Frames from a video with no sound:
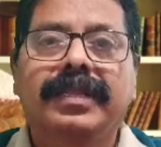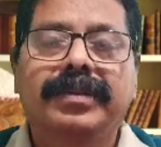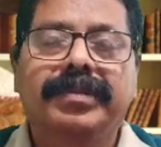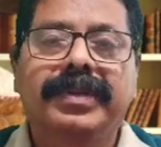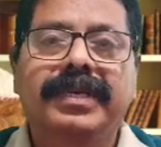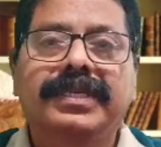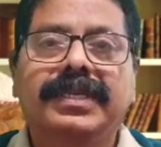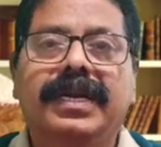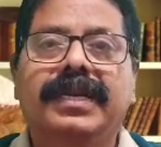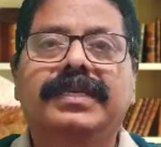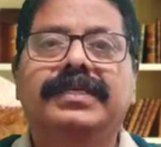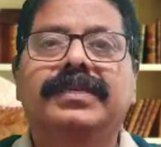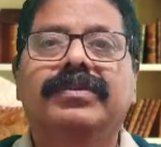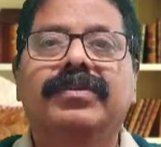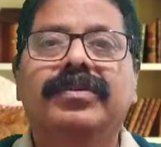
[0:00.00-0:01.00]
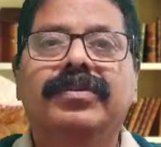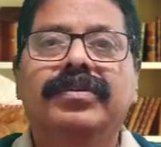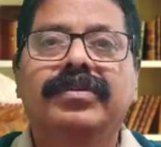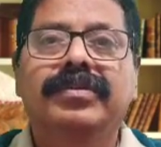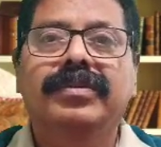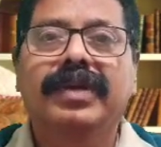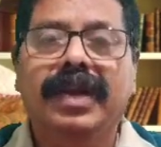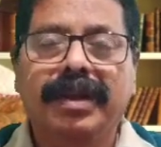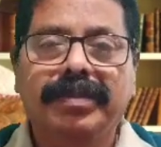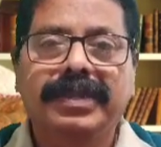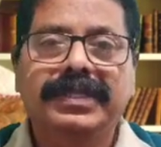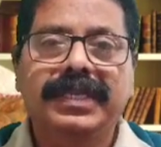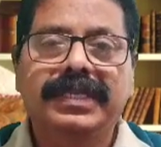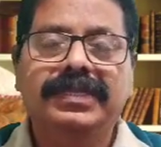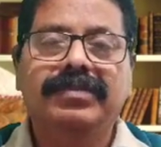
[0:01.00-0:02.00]
ఆంధ్రప్రదేశ్ రాష్ట్రంలో
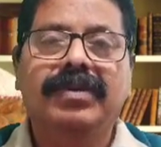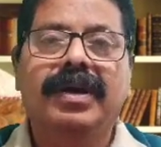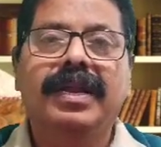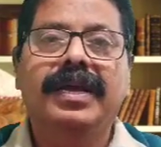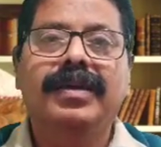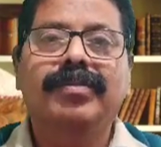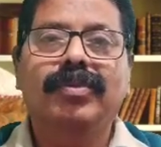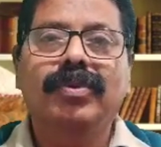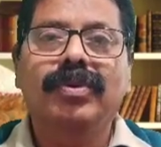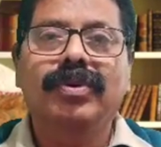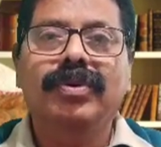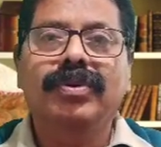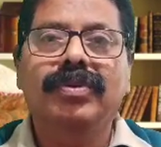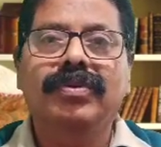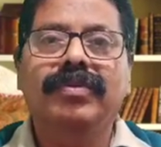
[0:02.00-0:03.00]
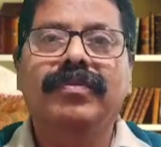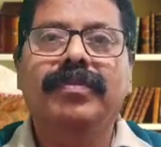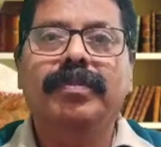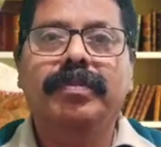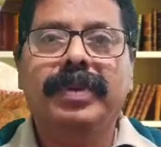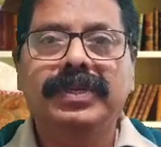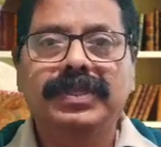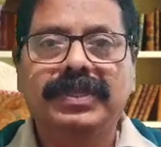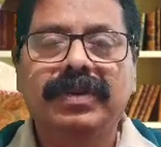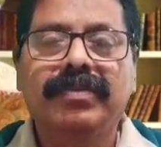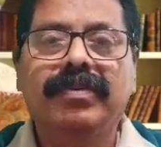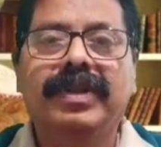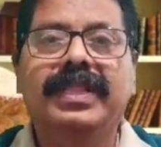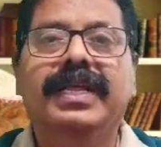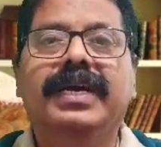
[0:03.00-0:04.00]
గ్రామ సచివాలయంలో
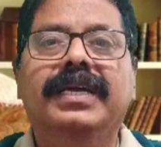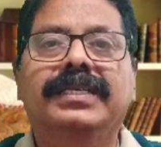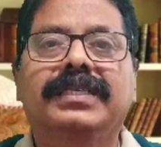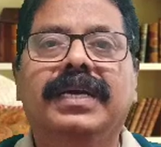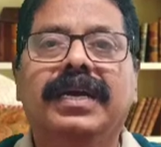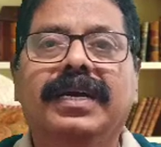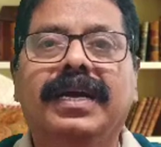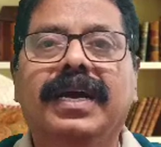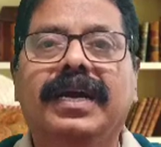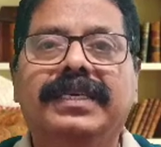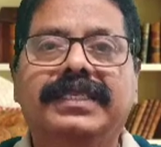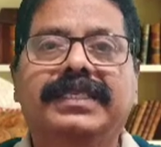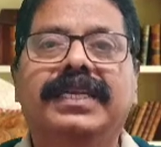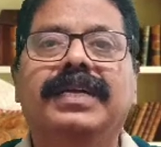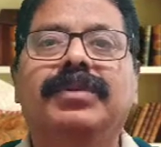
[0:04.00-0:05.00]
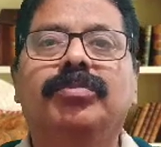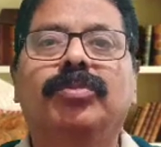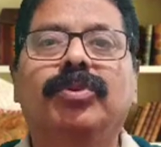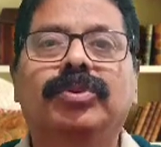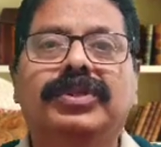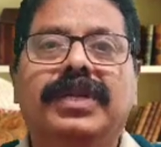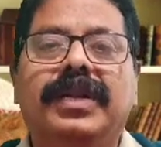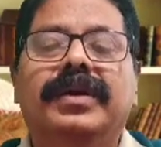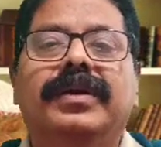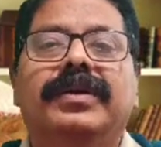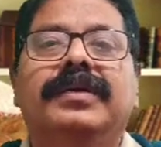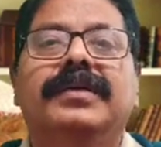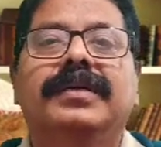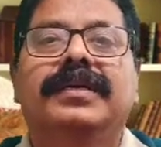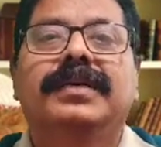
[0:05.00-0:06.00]
పశుసంవర్ధక శాఖ అసిస్టెంట్ పోస్టుల
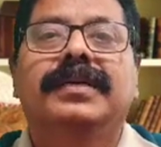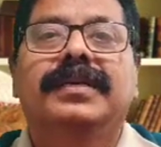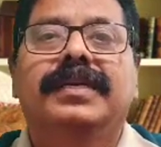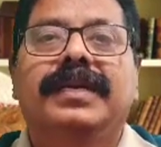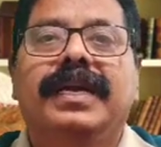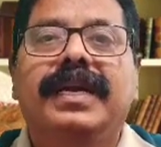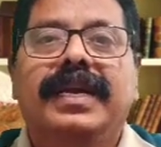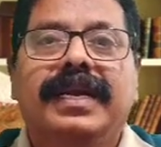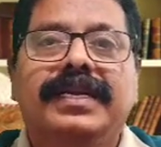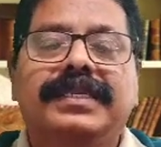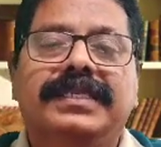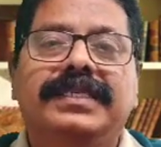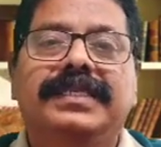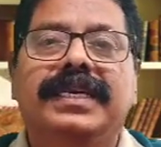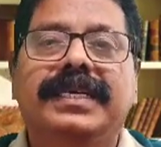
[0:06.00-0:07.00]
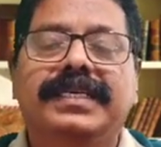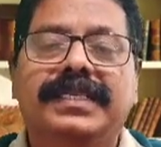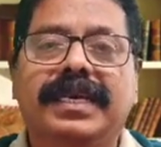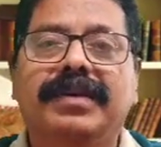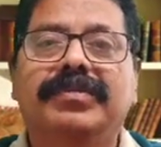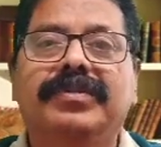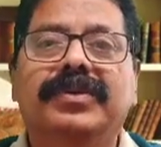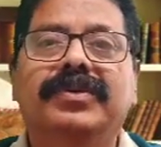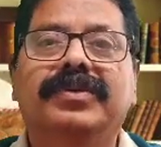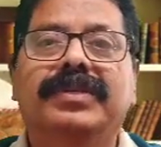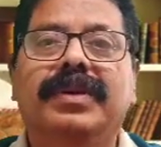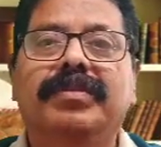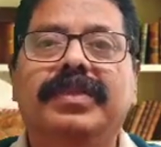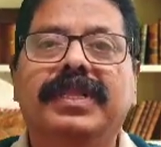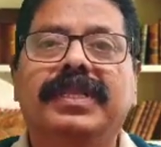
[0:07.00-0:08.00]
ఎంట్రన్స్ ఎగ్జామ్కు
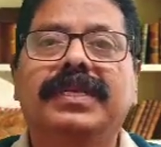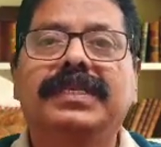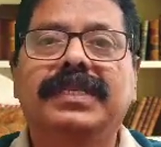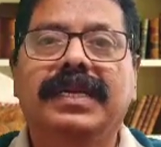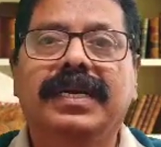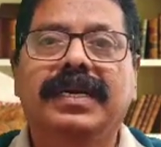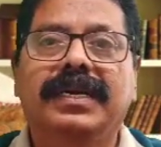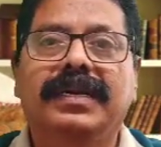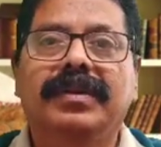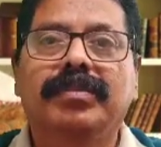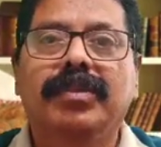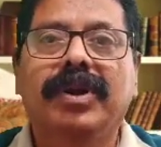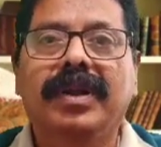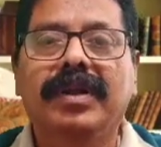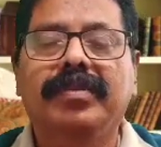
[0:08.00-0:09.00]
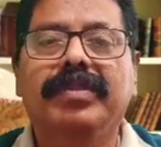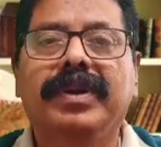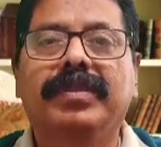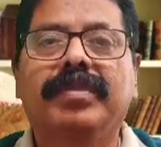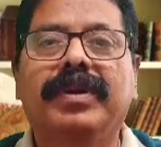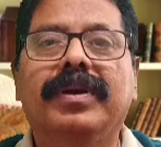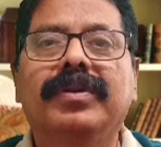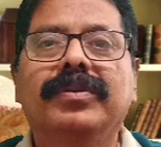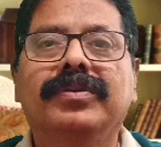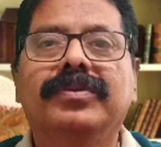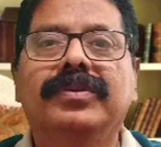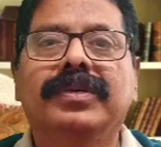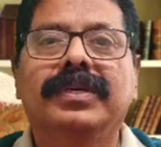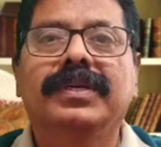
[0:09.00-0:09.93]
సంబంధించిన మోడల్ పేపర్లు